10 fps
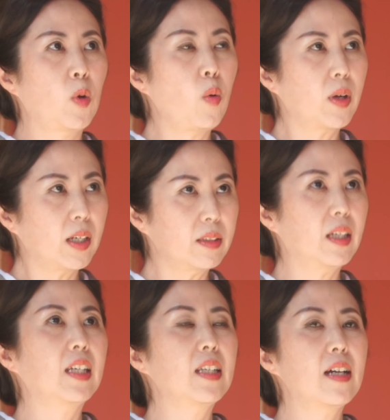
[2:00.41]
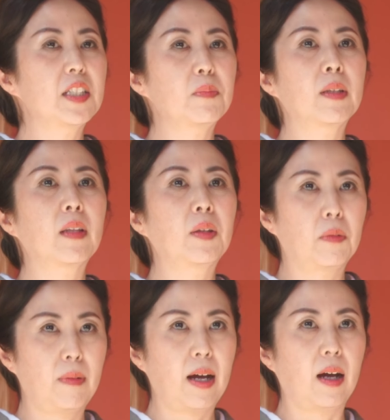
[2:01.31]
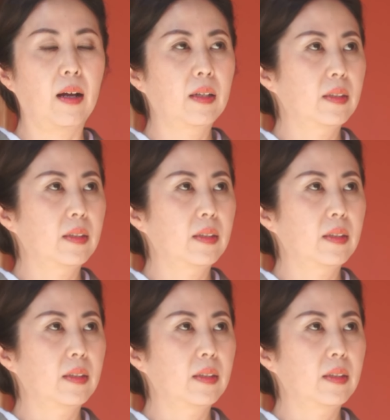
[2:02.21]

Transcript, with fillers: 本格的に始めたのは